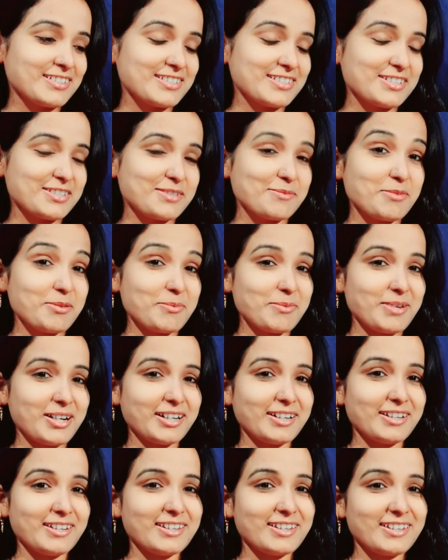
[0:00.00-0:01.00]
उसमें
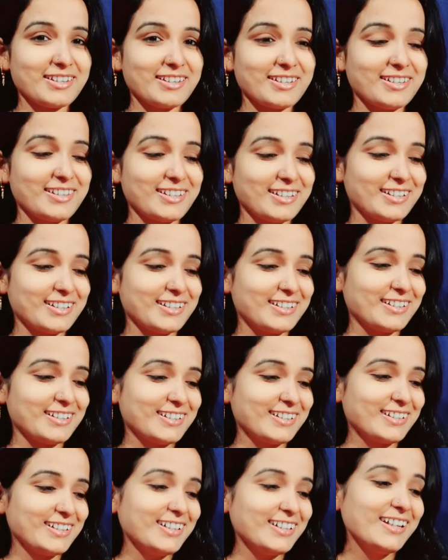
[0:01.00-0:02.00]
पागल
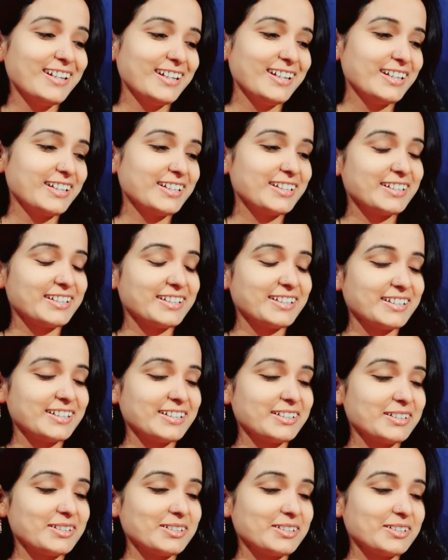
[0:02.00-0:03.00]
है
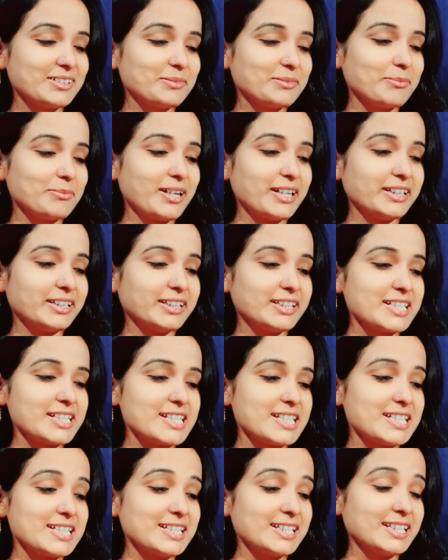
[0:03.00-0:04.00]
भाई
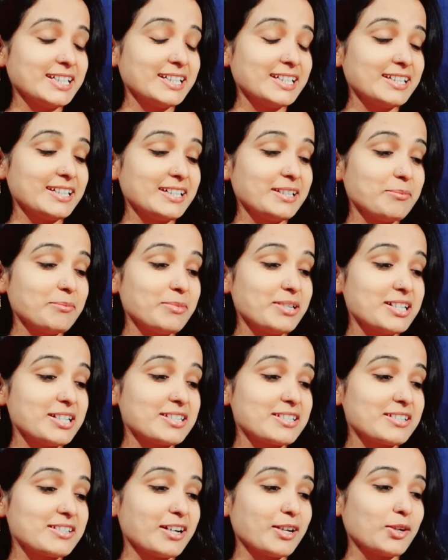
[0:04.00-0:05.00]
किडनी
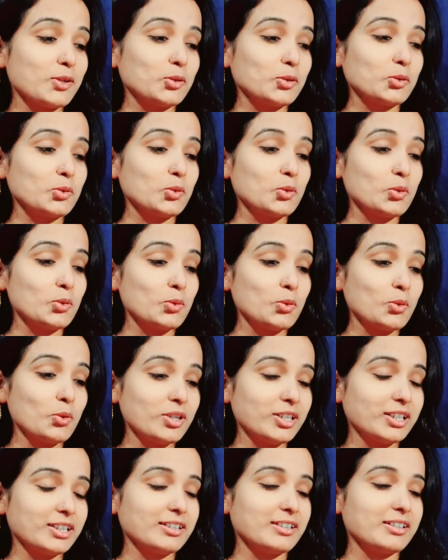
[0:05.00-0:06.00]
बेच डालो दोनों
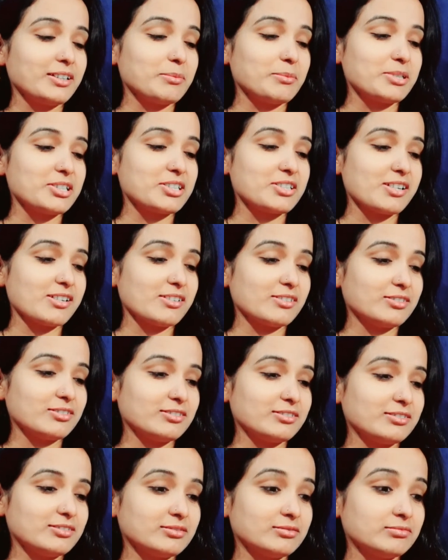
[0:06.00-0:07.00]
ही किडनी बेच
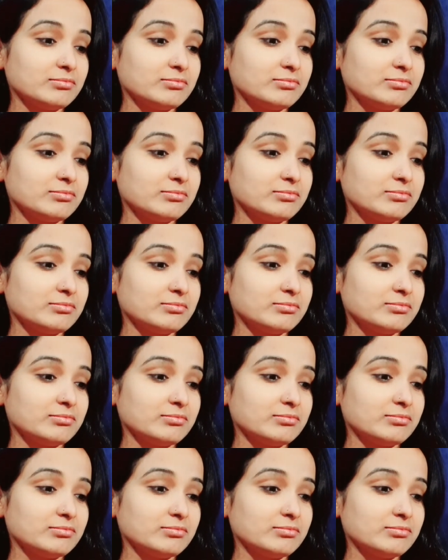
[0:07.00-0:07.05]
डालो